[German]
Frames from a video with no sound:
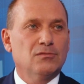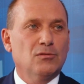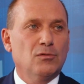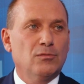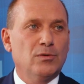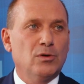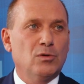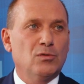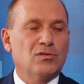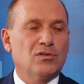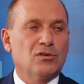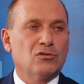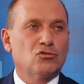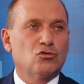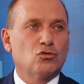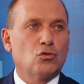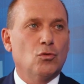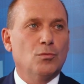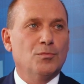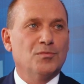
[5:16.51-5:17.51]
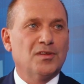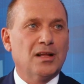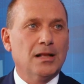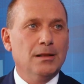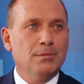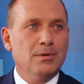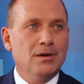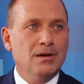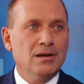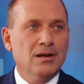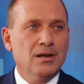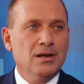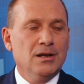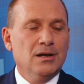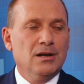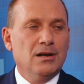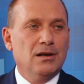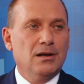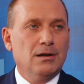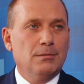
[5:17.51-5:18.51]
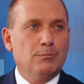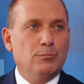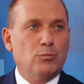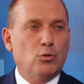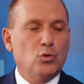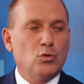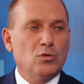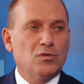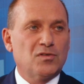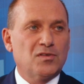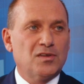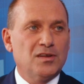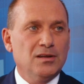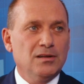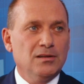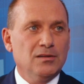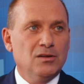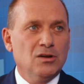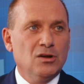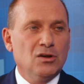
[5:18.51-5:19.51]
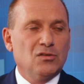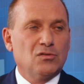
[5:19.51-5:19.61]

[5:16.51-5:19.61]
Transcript: wo wir unseren Strom selber ähm, produzieren,